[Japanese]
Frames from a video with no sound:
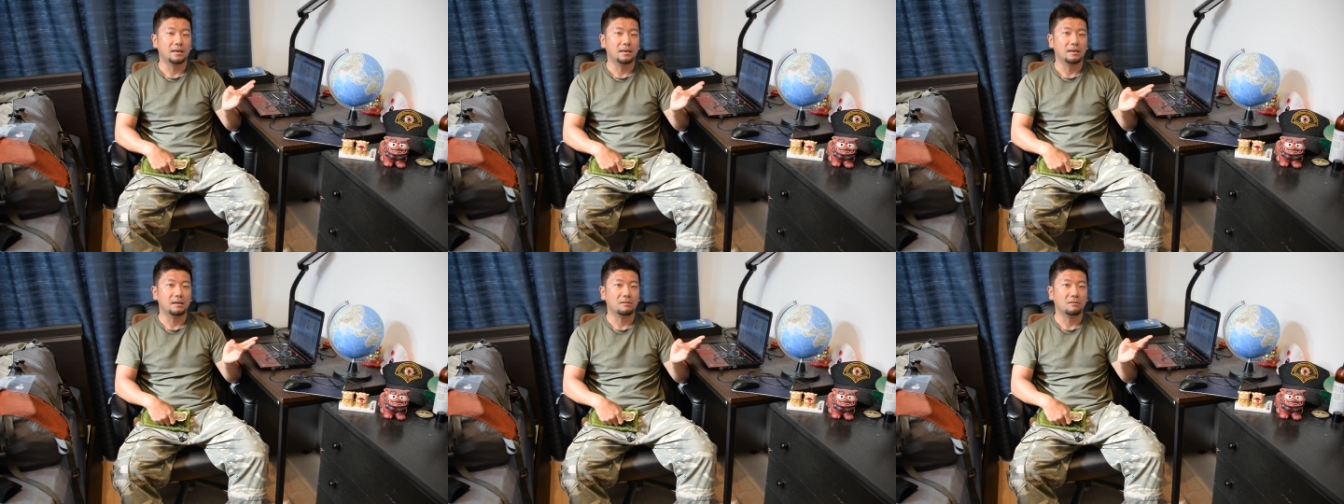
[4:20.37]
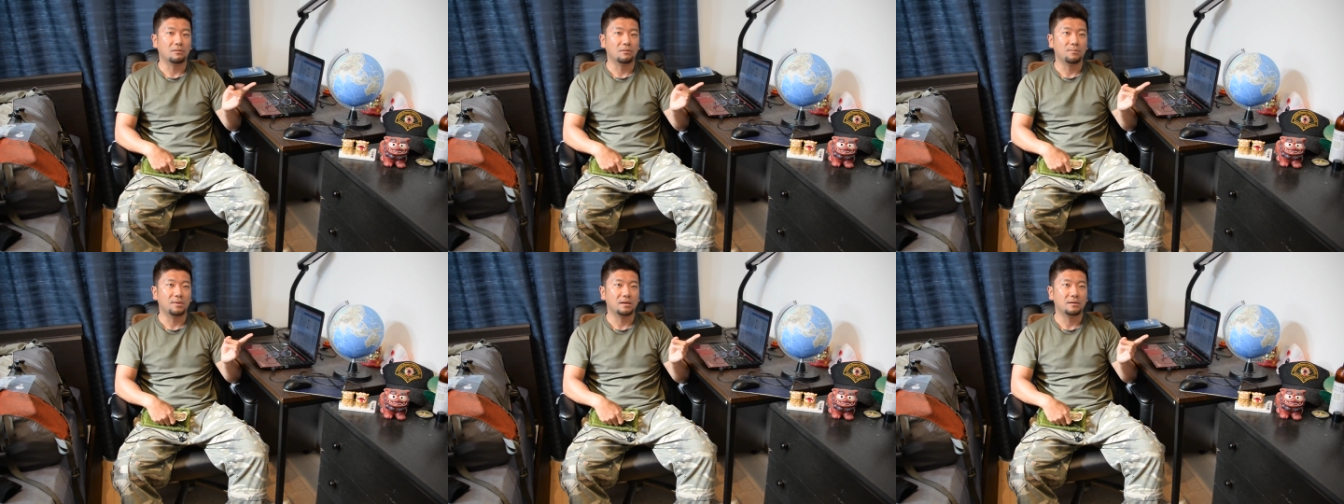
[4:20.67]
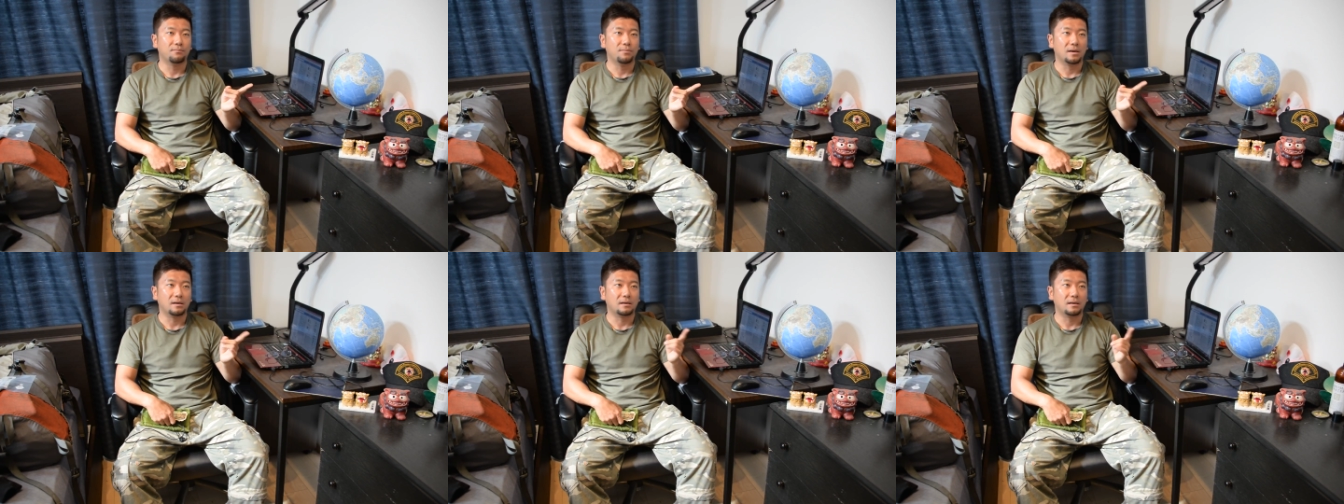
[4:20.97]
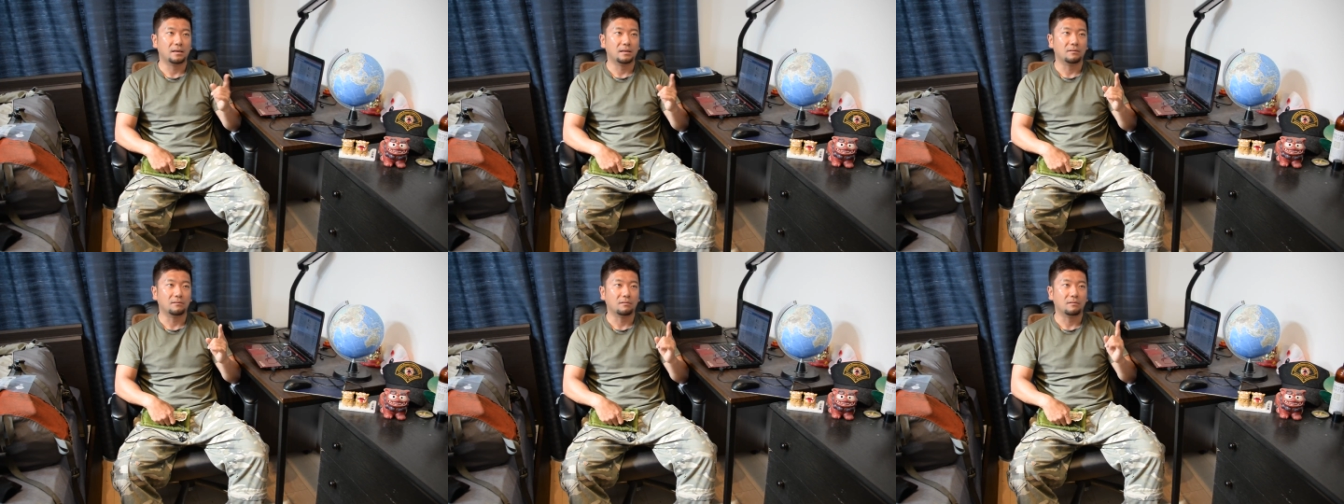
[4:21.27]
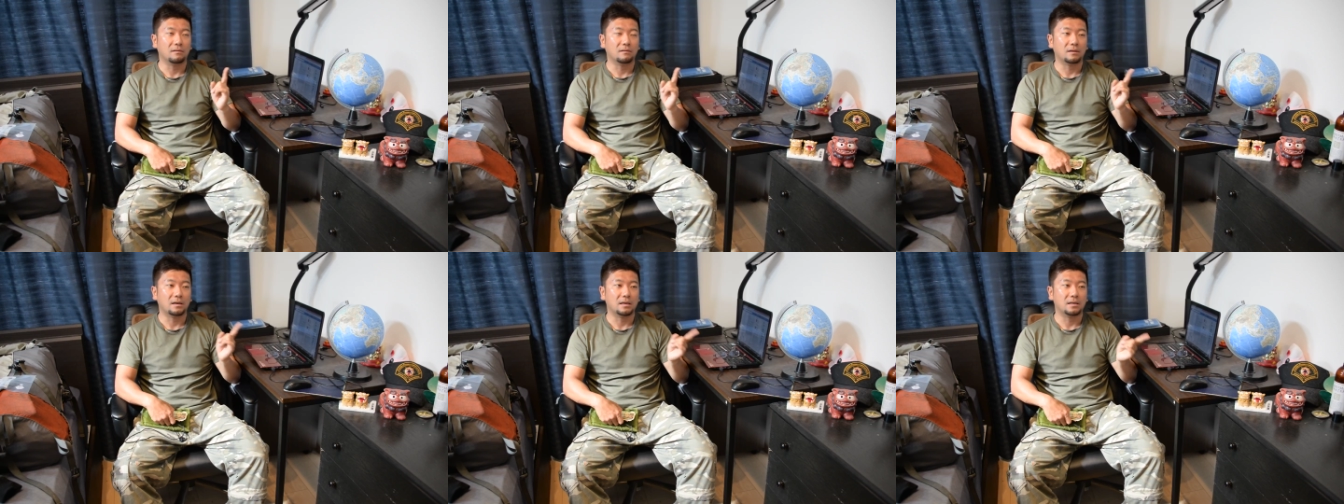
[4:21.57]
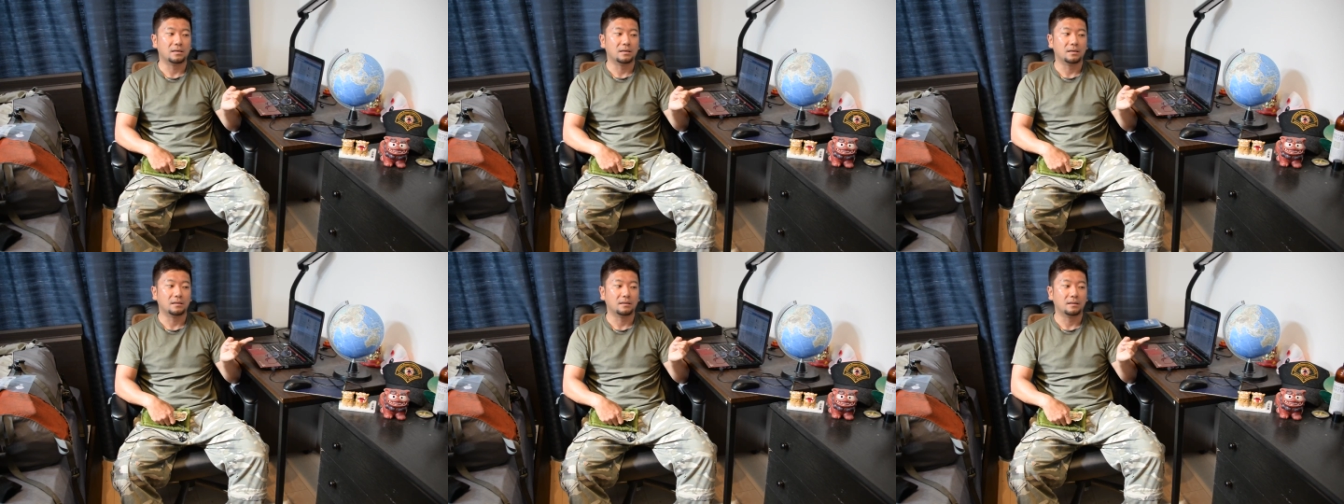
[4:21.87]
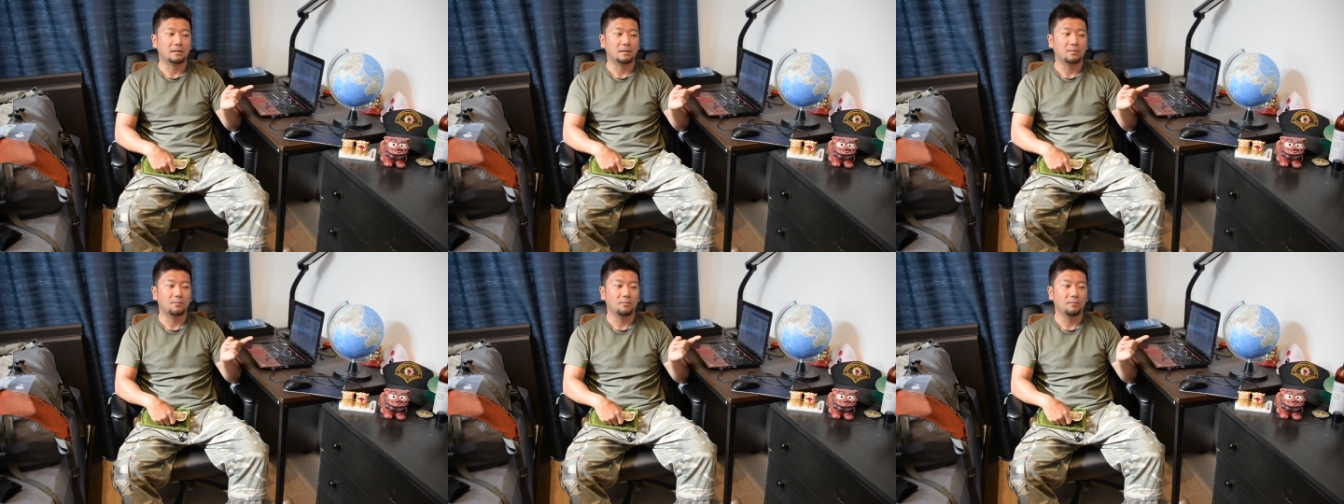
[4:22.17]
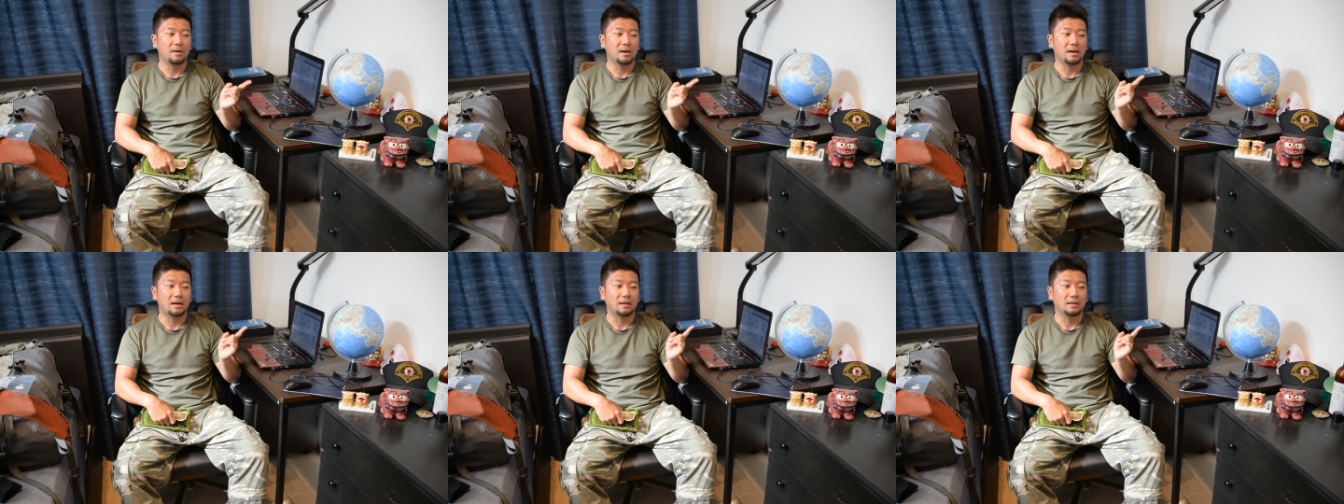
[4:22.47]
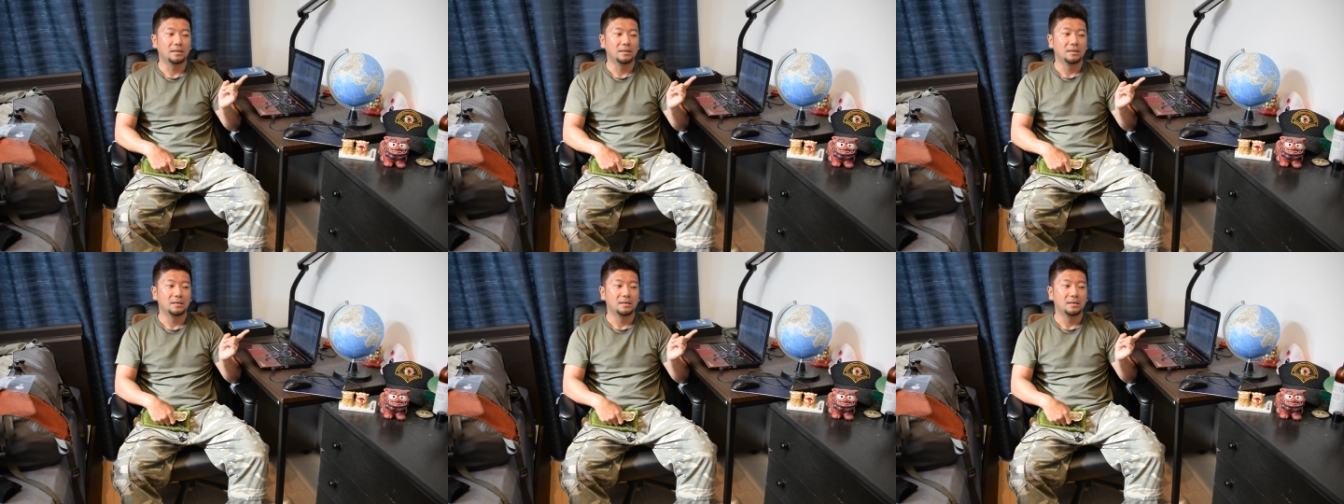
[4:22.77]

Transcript: えー、そのベックパッカーのその書き方でもまあ